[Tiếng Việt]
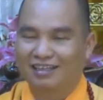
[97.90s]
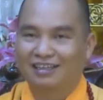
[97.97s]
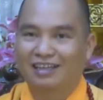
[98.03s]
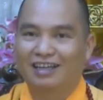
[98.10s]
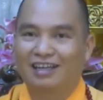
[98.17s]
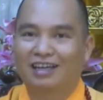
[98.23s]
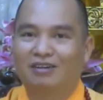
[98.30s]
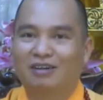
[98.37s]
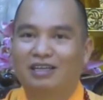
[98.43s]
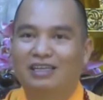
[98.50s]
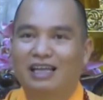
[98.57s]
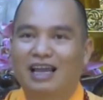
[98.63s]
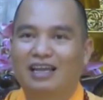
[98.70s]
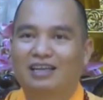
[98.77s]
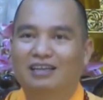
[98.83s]
chắc là con
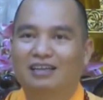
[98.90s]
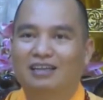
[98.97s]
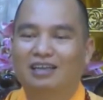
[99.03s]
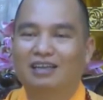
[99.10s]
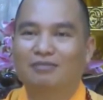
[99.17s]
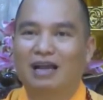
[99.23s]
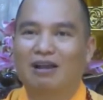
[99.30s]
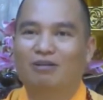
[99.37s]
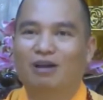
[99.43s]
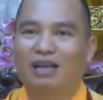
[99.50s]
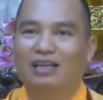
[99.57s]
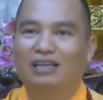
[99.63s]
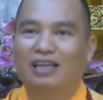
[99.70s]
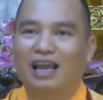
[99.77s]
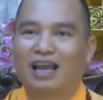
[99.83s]
trai thì tướng mạo
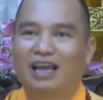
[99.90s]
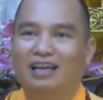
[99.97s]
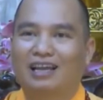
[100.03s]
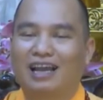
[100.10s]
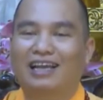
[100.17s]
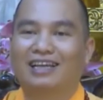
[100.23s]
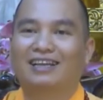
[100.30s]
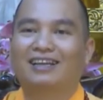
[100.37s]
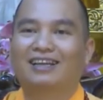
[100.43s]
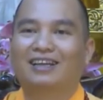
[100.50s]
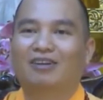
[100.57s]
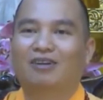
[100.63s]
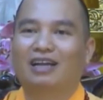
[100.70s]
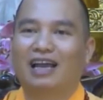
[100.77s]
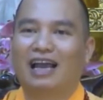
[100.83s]
đoan trang à
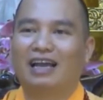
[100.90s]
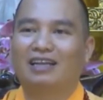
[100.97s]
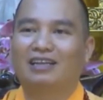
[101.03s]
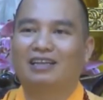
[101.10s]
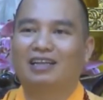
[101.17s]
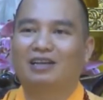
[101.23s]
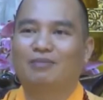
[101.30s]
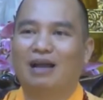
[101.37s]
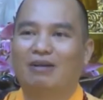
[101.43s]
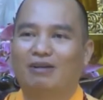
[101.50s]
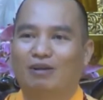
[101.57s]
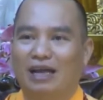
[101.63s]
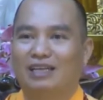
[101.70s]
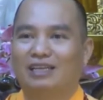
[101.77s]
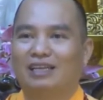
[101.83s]
con gái thì tướng mạo
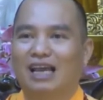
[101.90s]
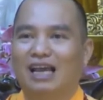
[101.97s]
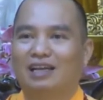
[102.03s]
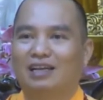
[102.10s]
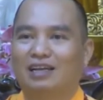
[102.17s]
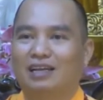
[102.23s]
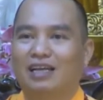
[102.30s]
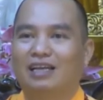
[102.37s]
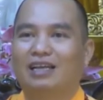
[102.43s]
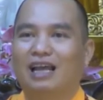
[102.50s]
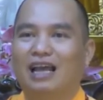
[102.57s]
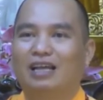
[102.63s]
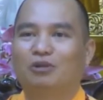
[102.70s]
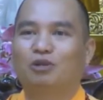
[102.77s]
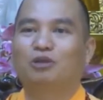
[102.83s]
đoan trang nết
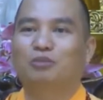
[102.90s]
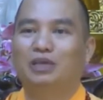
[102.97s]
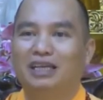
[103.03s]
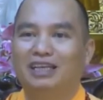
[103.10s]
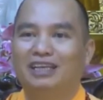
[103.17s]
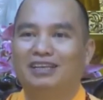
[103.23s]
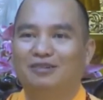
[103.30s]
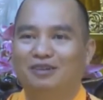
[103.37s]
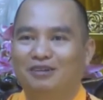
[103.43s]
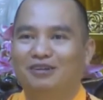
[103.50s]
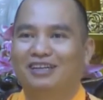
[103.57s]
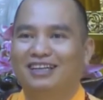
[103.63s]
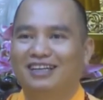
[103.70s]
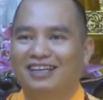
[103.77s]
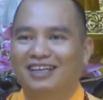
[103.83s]
na thùy mị đúng
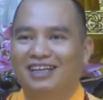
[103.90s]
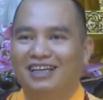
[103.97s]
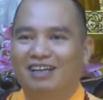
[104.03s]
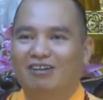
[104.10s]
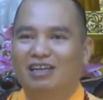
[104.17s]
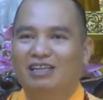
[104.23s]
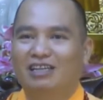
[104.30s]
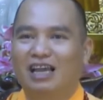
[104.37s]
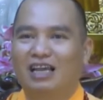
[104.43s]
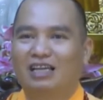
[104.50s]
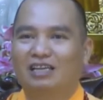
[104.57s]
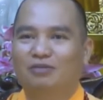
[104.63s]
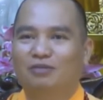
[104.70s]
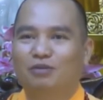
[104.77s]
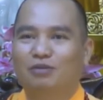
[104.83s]
không con trai
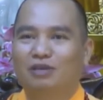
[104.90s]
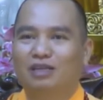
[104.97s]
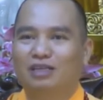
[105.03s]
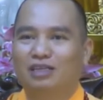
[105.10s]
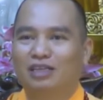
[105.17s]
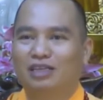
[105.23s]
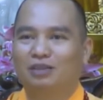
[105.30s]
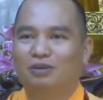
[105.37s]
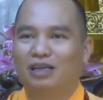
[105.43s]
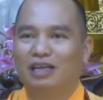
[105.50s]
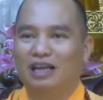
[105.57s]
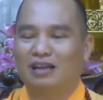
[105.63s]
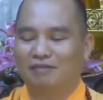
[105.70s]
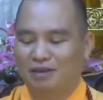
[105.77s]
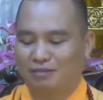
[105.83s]
thì phúc đức trí tuệ
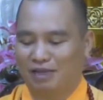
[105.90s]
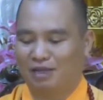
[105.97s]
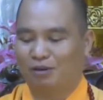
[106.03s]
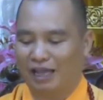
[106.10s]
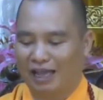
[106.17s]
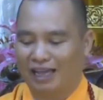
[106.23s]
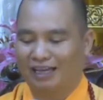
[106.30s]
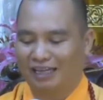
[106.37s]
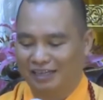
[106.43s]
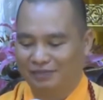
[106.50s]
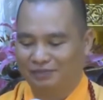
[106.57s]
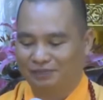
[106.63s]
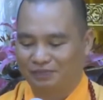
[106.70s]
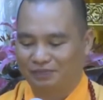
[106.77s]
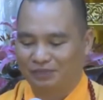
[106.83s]
đa văn mạnh khỏe đấy
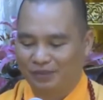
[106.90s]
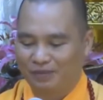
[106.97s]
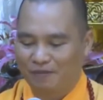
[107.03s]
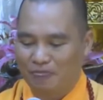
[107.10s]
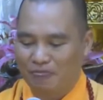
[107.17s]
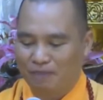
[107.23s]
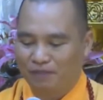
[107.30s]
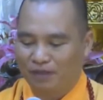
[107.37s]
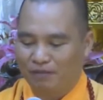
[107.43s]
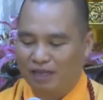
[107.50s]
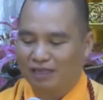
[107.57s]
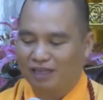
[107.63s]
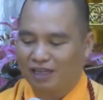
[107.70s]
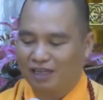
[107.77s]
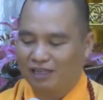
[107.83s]

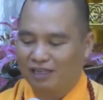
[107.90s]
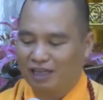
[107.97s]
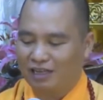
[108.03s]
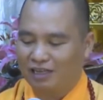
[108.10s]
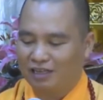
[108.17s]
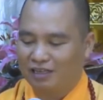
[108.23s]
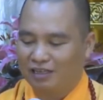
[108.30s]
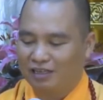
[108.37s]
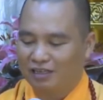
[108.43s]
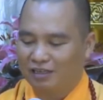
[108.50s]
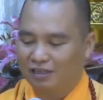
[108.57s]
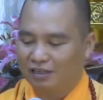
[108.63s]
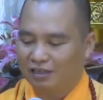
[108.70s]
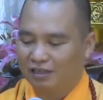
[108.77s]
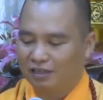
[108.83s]
bạch thầy gia
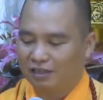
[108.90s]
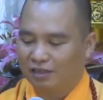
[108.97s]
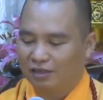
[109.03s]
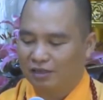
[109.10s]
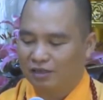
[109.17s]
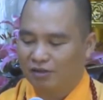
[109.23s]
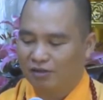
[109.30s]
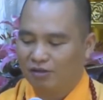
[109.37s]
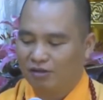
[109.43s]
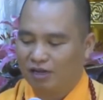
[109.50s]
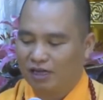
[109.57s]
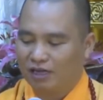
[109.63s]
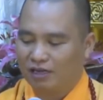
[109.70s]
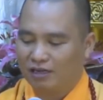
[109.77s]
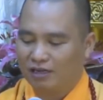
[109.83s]
đình chúng
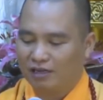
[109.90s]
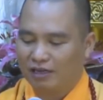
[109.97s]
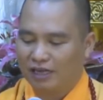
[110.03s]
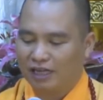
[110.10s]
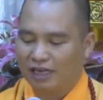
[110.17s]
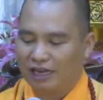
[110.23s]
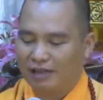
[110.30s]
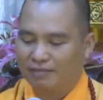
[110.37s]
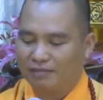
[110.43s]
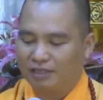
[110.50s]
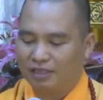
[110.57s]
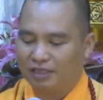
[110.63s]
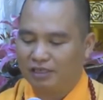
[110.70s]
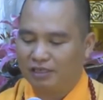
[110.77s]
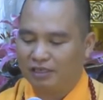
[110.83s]
con nên làm
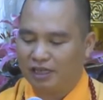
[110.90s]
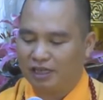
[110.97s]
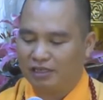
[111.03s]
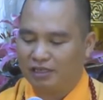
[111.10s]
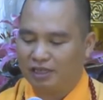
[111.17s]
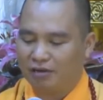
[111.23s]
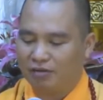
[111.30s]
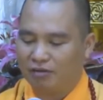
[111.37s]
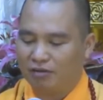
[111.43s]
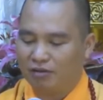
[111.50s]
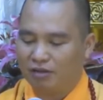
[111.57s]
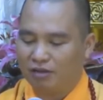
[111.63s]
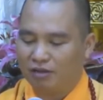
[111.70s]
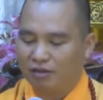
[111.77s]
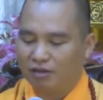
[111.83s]
gì để cháu
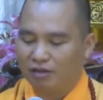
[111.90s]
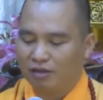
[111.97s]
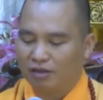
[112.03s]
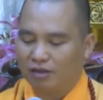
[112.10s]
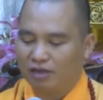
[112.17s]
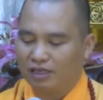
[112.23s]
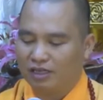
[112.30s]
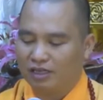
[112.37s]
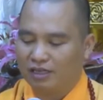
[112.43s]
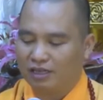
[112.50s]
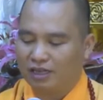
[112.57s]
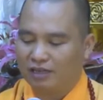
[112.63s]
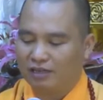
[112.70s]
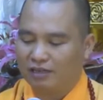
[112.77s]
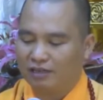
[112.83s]
con khi
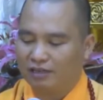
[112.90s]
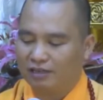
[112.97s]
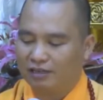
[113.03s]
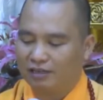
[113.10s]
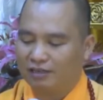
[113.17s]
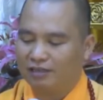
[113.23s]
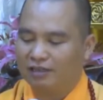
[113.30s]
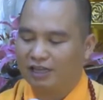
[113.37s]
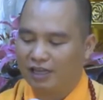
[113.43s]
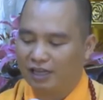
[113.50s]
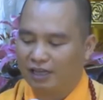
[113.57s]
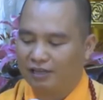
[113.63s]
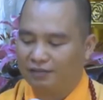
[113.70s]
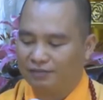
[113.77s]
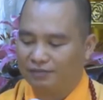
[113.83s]
ra đời được như thế